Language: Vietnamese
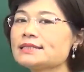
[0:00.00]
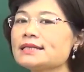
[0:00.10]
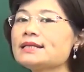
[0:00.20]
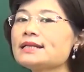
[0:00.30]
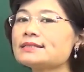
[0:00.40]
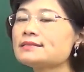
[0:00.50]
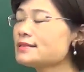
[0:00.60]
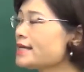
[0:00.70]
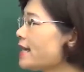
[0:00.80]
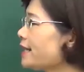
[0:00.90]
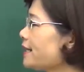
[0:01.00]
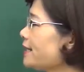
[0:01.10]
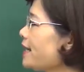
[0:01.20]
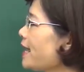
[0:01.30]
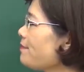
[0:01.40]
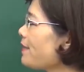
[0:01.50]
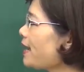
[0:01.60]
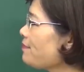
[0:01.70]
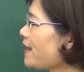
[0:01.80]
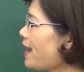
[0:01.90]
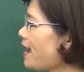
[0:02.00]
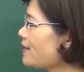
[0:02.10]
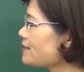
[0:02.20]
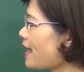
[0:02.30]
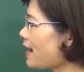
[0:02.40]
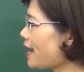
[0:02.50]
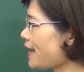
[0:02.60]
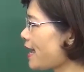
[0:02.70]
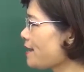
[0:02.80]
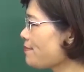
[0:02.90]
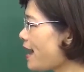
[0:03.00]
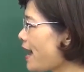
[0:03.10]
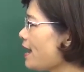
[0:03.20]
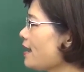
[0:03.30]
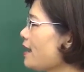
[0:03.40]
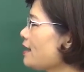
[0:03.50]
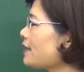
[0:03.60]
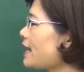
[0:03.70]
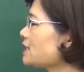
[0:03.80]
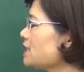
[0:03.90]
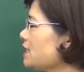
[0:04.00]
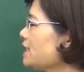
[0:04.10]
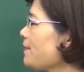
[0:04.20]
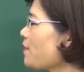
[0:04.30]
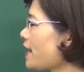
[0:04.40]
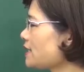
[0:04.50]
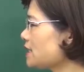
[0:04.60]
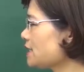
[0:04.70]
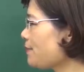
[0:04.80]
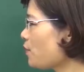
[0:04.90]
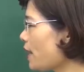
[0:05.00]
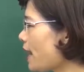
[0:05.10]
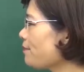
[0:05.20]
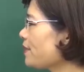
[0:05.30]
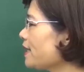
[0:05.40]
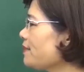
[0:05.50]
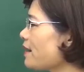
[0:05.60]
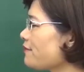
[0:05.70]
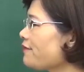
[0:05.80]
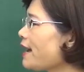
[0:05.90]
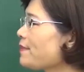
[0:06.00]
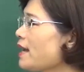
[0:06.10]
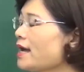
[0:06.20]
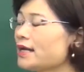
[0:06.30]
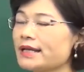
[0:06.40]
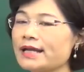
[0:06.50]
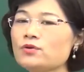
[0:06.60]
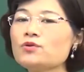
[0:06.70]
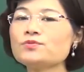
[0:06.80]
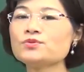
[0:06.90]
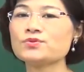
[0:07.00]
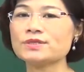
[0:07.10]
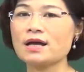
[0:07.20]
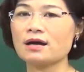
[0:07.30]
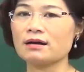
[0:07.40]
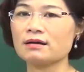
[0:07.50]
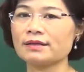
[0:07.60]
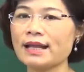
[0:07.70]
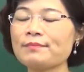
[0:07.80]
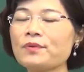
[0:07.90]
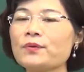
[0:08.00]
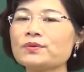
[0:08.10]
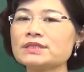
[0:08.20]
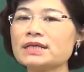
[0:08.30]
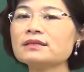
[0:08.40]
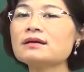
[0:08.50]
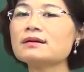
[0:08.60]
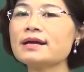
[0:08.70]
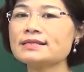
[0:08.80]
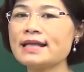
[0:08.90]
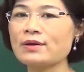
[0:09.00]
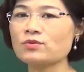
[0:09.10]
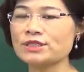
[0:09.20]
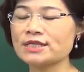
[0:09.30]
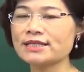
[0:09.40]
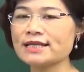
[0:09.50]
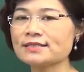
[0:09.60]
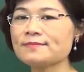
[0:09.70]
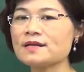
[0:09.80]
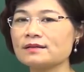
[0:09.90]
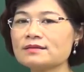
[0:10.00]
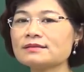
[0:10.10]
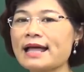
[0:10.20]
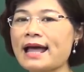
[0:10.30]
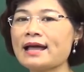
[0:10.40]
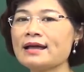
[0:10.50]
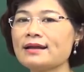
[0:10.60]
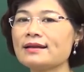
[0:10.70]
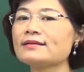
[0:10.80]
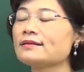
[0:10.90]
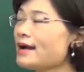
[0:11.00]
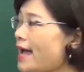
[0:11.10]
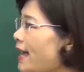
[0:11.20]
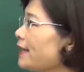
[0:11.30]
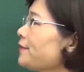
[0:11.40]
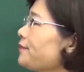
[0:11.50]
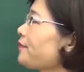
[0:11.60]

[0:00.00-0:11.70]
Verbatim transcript: chính là sự kiện đêm 22 dạng ngày 23 tháng 9 năm 1945 khi mà Pháp đánh úp trụ sở ở Nam Bộ chính thức gây ra cuộc chiến tranh xâm lược nước ta lần thứ hai.